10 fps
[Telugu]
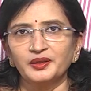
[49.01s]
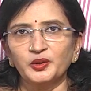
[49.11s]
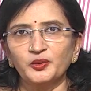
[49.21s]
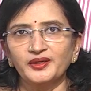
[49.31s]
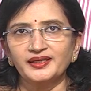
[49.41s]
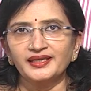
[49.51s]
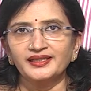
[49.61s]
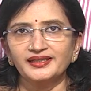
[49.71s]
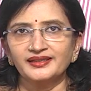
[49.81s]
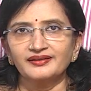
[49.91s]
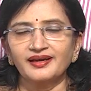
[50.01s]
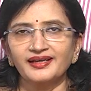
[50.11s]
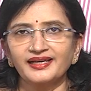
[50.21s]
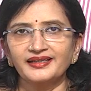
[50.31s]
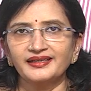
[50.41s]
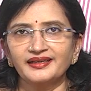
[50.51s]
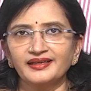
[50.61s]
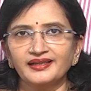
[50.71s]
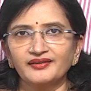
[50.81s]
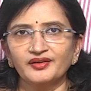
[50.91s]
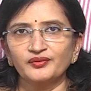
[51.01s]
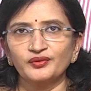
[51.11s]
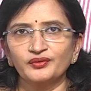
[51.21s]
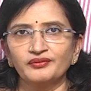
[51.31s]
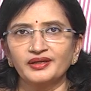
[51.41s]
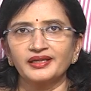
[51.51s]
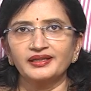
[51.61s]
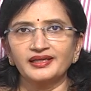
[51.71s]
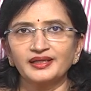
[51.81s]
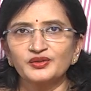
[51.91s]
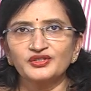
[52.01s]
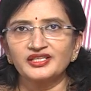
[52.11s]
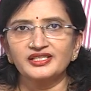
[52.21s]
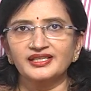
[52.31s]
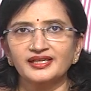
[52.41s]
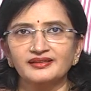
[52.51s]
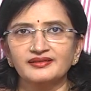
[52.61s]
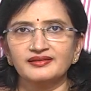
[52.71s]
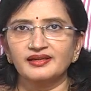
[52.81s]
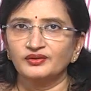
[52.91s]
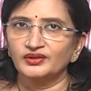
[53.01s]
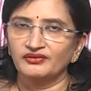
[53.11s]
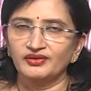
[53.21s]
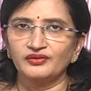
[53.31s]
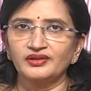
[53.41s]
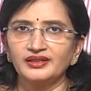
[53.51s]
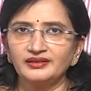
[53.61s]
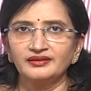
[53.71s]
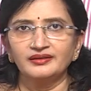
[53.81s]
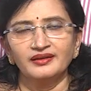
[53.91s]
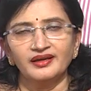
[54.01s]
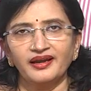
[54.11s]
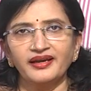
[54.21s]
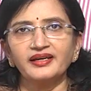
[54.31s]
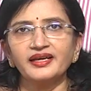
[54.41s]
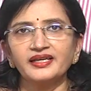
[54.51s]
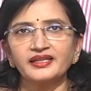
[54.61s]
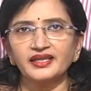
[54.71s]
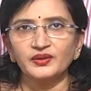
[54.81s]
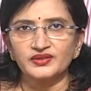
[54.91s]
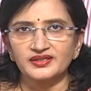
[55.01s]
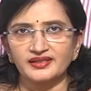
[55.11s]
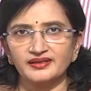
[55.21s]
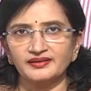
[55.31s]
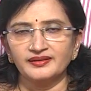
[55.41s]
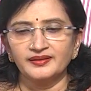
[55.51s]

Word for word: గ్లోబల్ కలరింగ్ హైలైటింగ్ అంటే అవేవో వేరే దగ్గర నుంచి తెచ్చిన కలర్స్ కాదు ఇవి కూడా హెయిర్ డై కిందే వస్తాయి